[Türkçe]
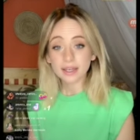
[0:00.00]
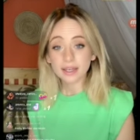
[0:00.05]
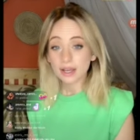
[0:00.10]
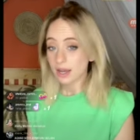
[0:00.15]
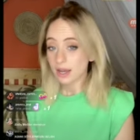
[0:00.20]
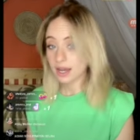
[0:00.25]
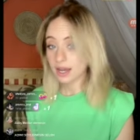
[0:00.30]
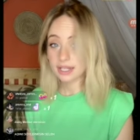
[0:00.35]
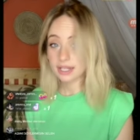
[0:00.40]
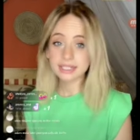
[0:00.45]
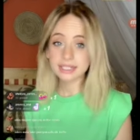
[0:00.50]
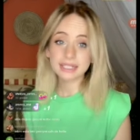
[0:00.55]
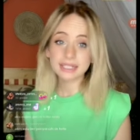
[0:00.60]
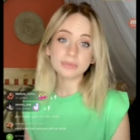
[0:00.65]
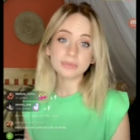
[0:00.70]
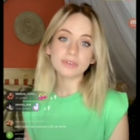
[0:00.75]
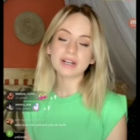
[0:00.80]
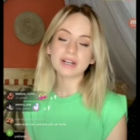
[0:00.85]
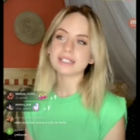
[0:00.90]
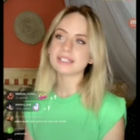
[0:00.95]
Annen
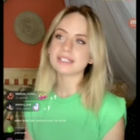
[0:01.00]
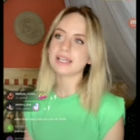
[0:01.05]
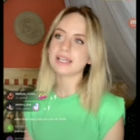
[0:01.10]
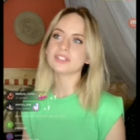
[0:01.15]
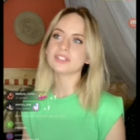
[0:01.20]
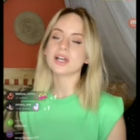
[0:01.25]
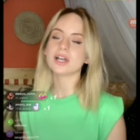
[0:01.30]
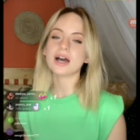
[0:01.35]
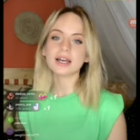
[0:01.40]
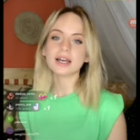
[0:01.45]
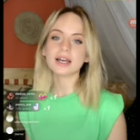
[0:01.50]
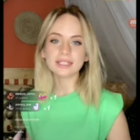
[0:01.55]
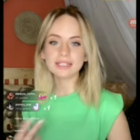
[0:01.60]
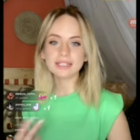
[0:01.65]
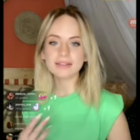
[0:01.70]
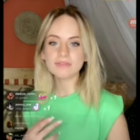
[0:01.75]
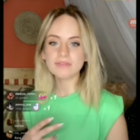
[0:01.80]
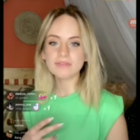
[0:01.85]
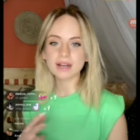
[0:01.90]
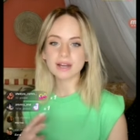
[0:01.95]
var sadece.
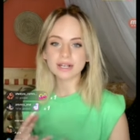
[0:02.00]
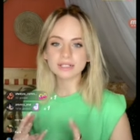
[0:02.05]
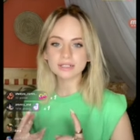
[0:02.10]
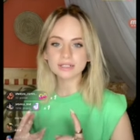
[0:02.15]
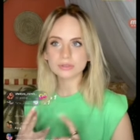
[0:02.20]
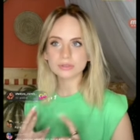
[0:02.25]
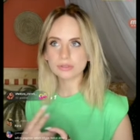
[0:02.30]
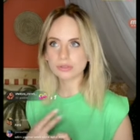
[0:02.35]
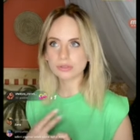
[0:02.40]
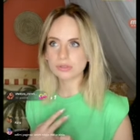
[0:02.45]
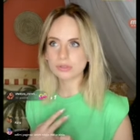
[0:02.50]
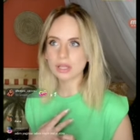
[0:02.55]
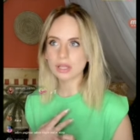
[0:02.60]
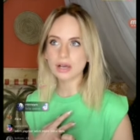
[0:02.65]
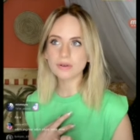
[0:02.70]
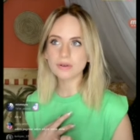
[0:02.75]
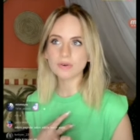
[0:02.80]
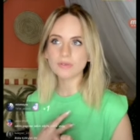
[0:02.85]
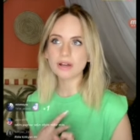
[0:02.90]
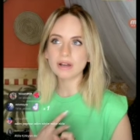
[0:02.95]
Annem var,
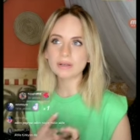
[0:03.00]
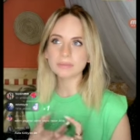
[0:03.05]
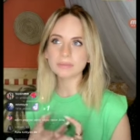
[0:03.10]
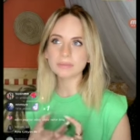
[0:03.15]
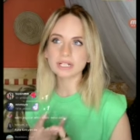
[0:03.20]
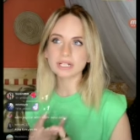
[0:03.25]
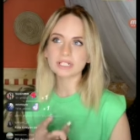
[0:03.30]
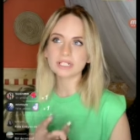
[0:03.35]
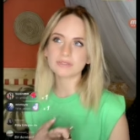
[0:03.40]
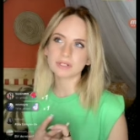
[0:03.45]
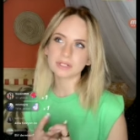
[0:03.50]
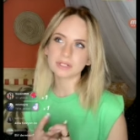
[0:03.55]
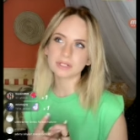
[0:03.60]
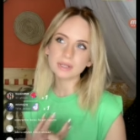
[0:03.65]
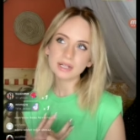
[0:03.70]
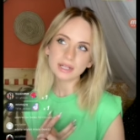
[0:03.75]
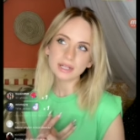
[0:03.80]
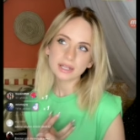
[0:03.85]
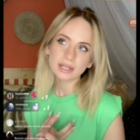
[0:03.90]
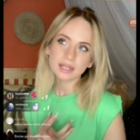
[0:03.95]
Gustavo var, Miraç var
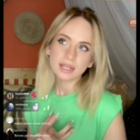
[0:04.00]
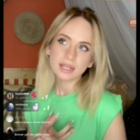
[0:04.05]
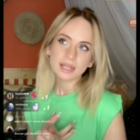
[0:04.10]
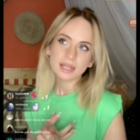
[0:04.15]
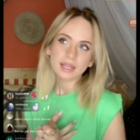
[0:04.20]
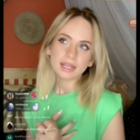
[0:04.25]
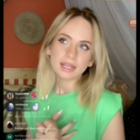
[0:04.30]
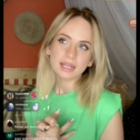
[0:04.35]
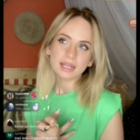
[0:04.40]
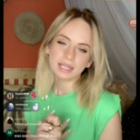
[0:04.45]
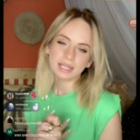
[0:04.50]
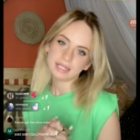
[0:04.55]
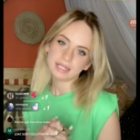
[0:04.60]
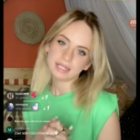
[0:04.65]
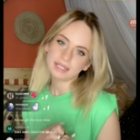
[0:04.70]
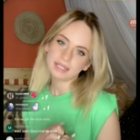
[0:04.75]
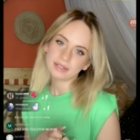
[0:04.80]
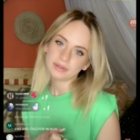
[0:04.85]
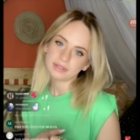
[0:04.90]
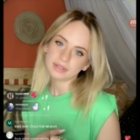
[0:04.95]
ama
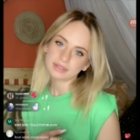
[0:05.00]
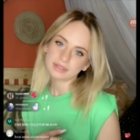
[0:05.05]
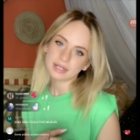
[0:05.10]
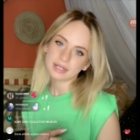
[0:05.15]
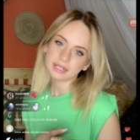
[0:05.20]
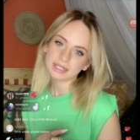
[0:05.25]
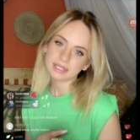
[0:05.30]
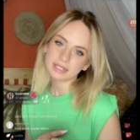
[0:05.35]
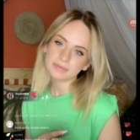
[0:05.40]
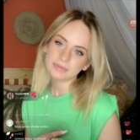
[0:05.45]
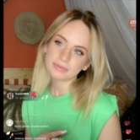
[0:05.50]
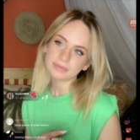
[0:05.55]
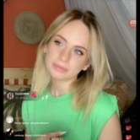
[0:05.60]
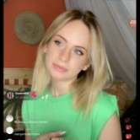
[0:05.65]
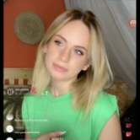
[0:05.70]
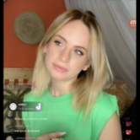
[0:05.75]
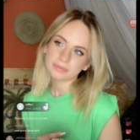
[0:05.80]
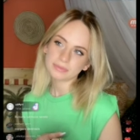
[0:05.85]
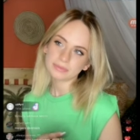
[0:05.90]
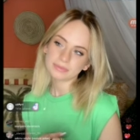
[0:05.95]
e, annemle
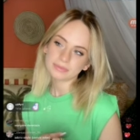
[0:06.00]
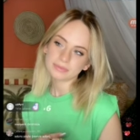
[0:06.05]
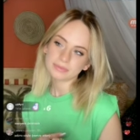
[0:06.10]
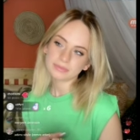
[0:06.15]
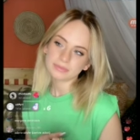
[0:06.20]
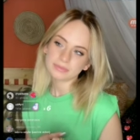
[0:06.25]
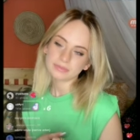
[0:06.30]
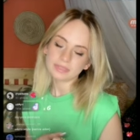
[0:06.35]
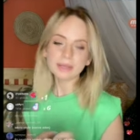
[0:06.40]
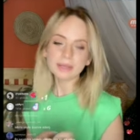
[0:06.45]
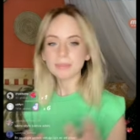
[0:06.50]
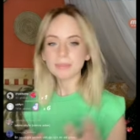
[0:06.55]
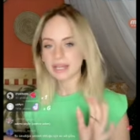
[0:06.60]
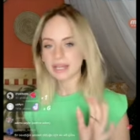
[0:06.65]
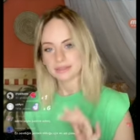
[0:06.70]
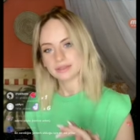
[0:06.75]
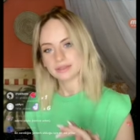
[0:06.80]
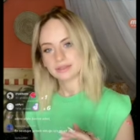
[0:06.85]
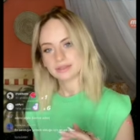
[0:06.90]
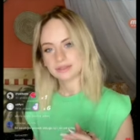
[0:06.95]
ben
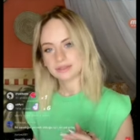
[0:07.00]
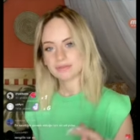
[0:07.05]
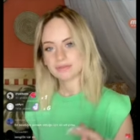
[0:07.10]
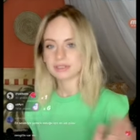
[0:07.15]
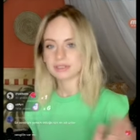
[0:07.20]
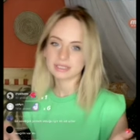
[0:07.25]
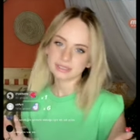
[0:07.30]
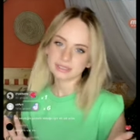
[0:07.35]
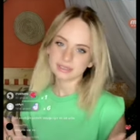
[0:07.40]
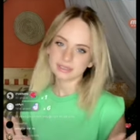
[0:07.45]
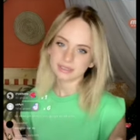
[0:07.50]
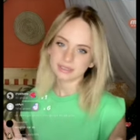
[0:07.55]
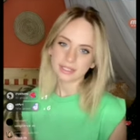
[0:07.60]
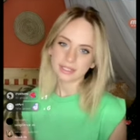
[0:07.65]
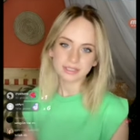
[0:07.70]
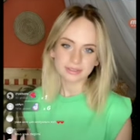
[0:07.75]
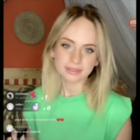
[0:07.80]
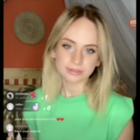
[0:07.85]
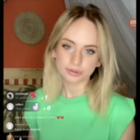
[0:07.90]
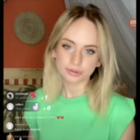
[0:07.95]
varız
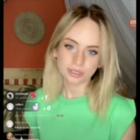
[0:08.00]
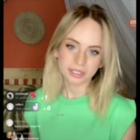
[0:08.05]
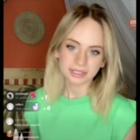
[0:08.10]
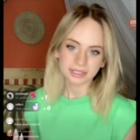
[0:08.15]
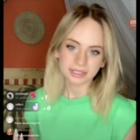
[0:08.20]
sayılır şu an.